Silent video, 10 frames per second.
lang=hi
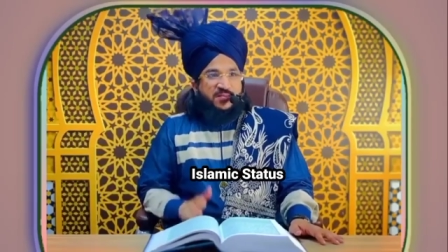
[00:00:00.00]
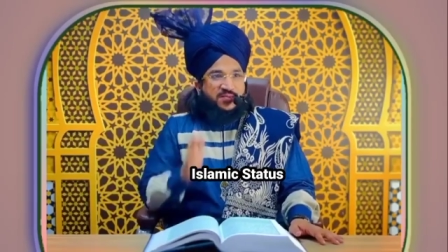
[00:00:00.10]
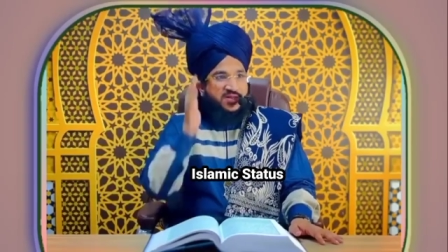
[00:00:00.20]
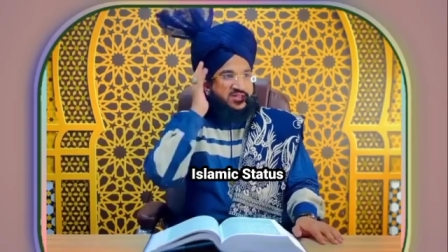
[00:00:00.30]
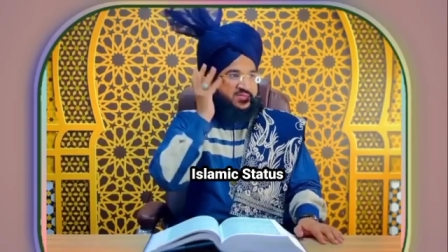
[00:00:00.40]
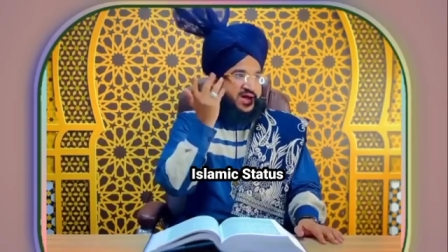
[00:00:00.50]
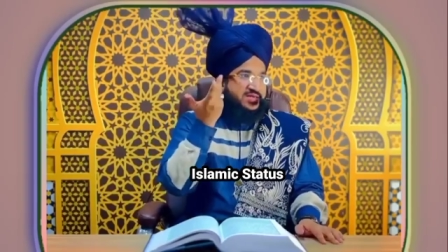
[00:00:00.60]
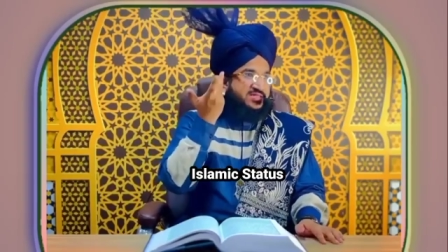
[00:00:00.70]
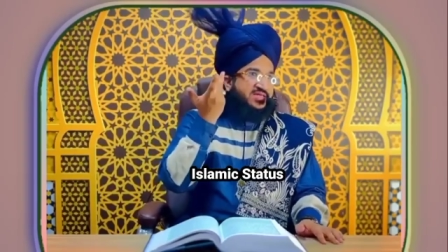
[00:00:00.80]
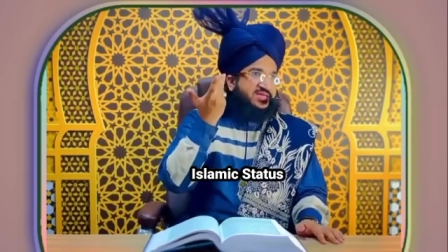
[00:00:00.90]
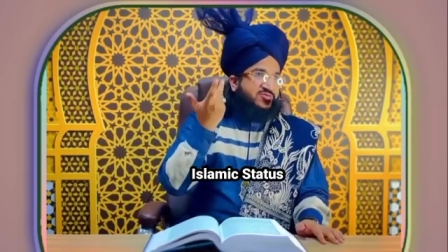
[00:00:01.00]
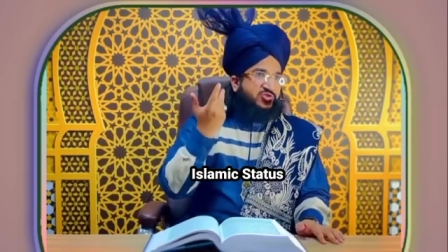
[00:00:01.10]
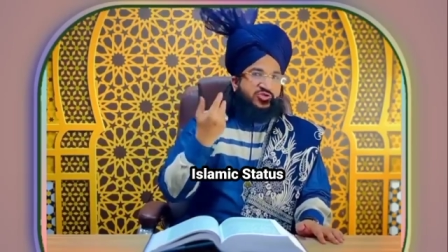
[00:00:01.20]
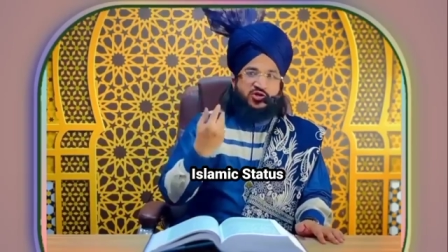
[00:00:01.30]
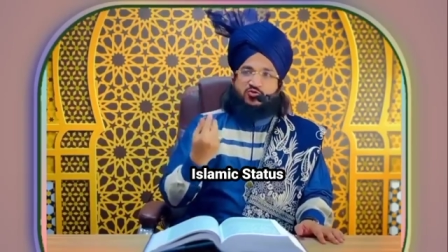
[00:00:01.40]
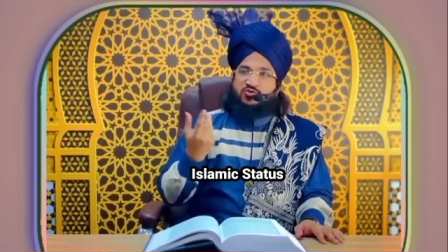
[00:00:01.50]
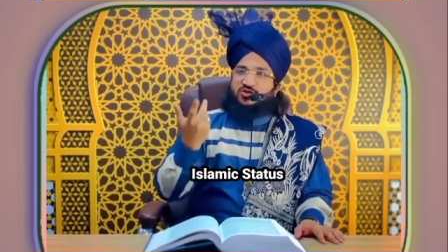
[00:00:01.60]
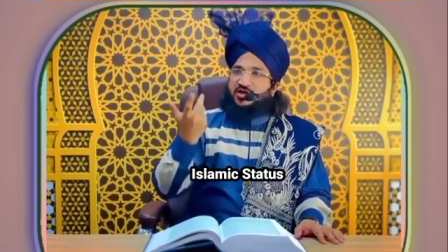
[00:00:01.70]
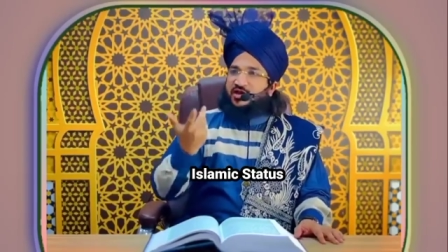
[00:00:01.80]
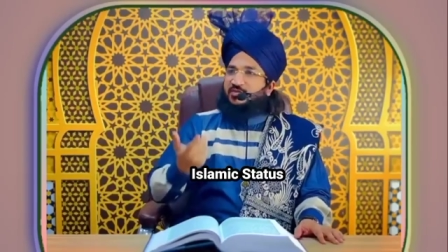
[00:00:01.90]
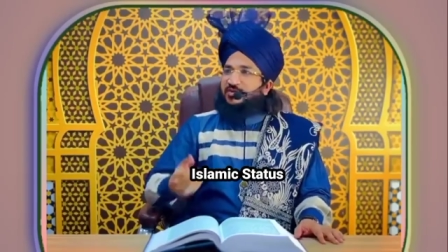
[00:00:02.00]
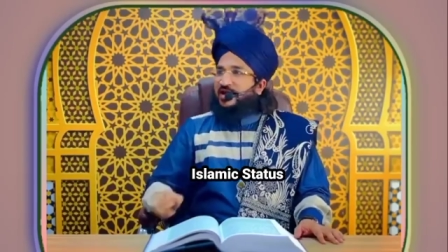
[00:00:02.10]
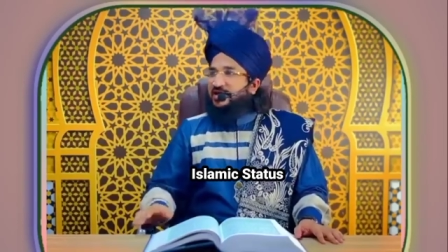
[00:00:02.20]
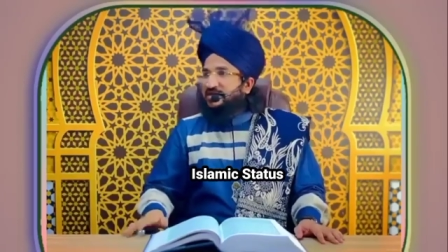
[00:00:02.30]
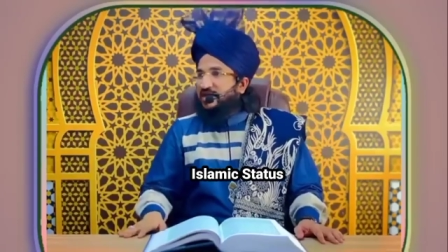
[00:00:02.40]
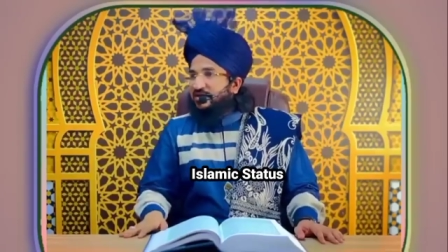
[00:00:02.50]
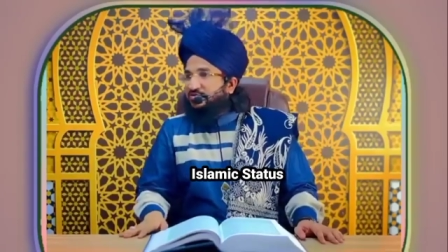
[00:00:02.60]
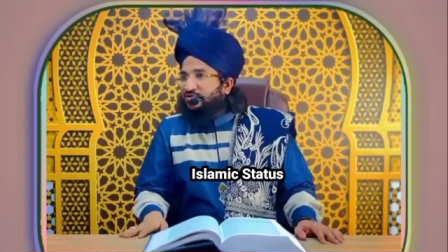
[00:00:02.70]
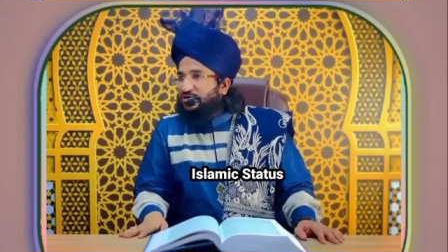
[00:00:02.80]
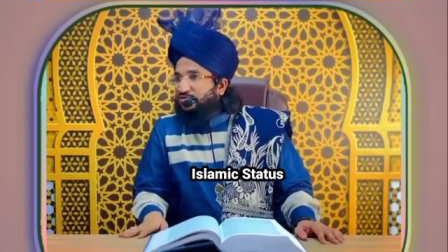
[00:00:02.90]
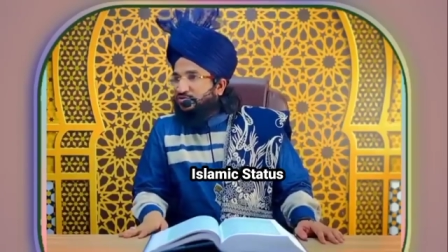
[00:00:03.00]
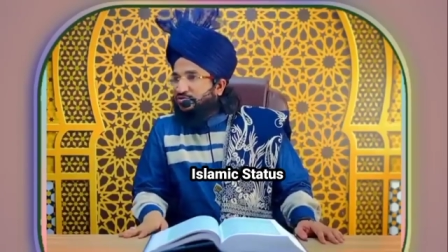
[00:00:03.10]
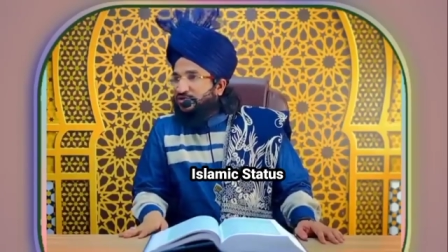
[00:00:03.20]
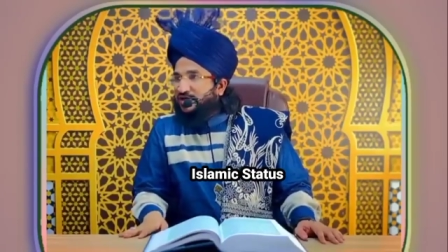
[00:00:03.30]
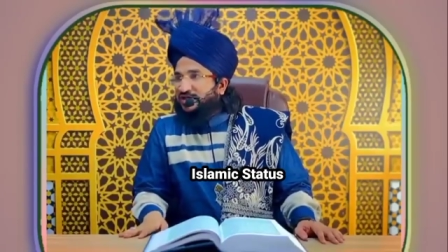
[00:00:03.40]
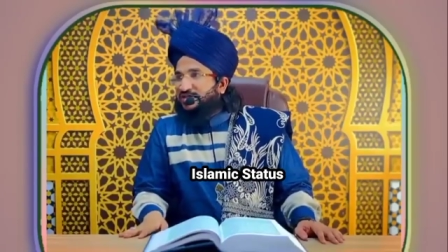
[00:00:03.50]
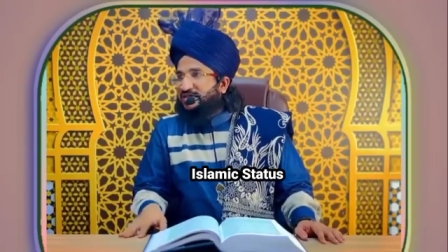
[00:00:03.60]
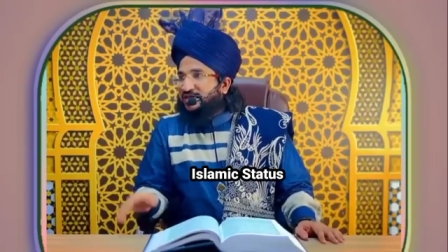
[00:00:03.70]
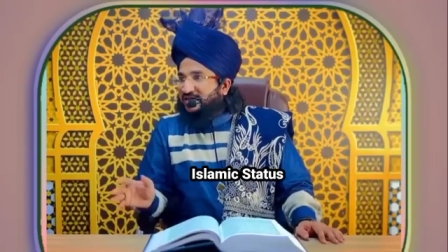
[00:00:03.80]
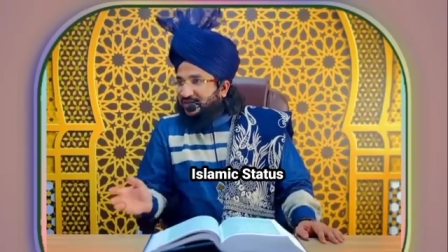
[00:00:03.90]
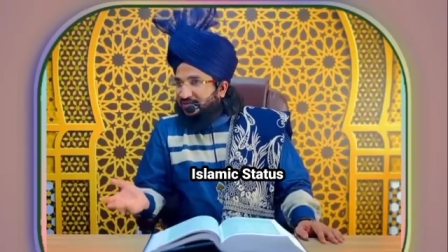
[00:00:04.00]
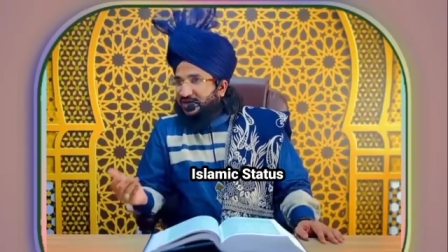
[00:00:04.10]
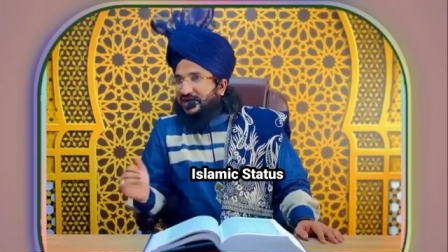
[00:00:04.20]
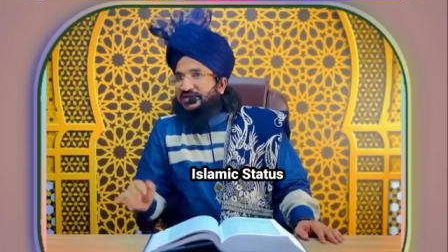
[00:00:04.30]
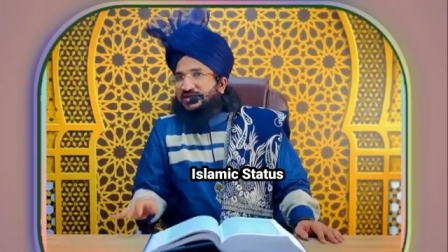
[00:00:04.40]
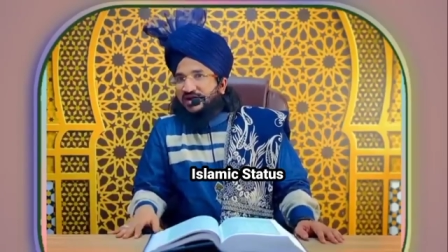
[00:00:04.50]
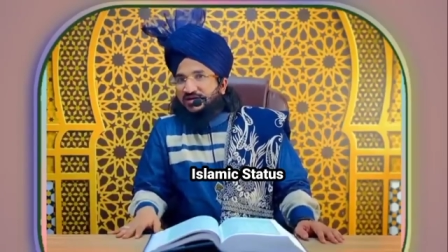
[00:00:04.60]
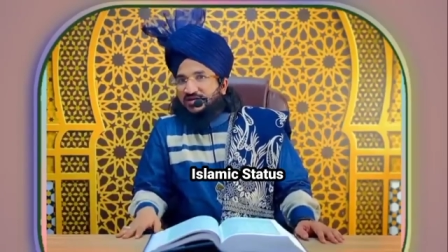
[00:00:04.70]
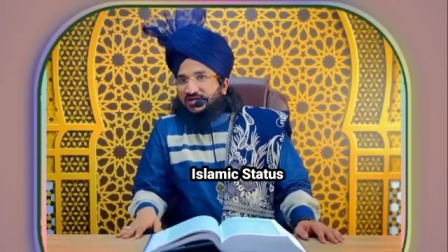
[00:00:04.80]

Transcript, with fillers: अपने दिमाग से कुछ ना कुछ शक्ल बना लिया कुछ ना कुछ उसकी रिश्तेदारियाँ बना लिया